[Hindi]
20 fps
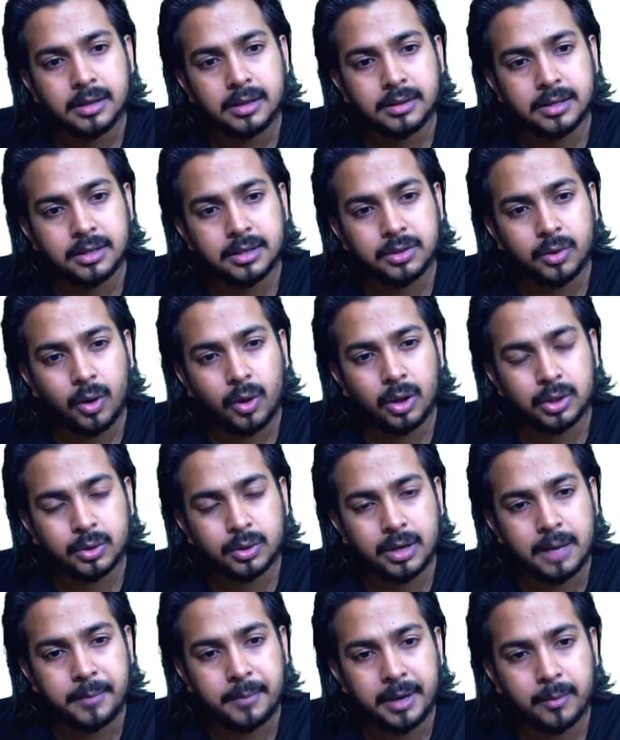दिस इज़
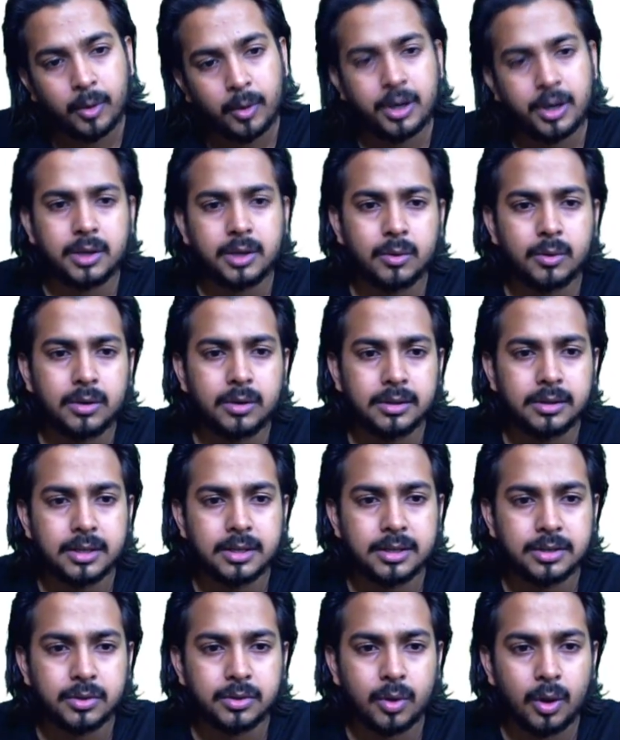ऑल्सो अ लिपिड मॉलिक्यूल
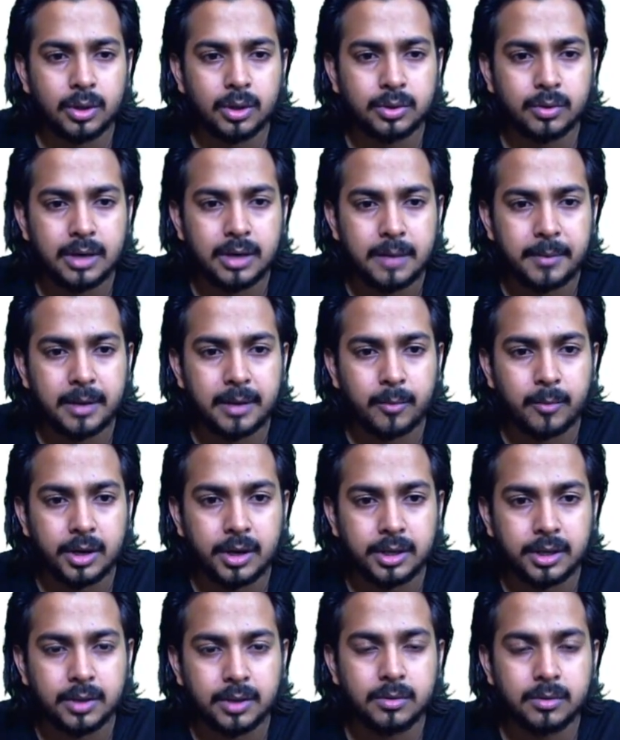दिस इज़ ऑल्सो अ लिपिड
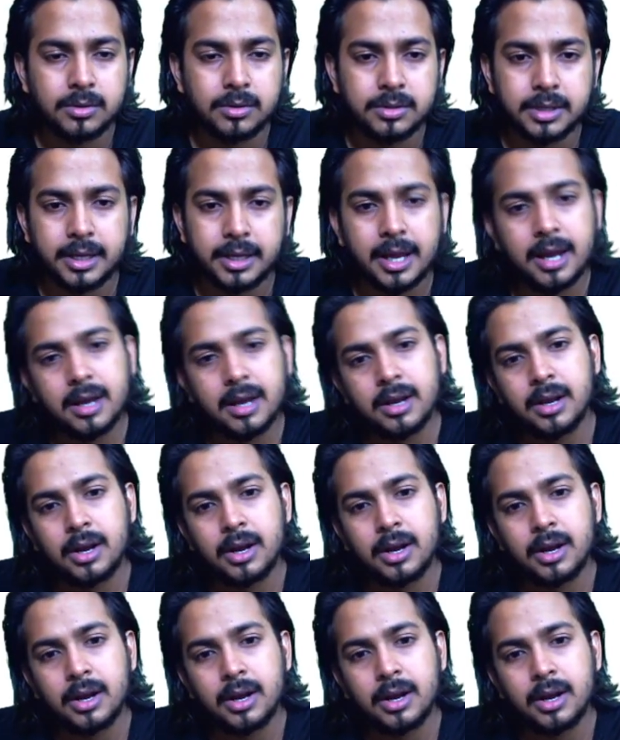मॉलिक्यूल ठीक है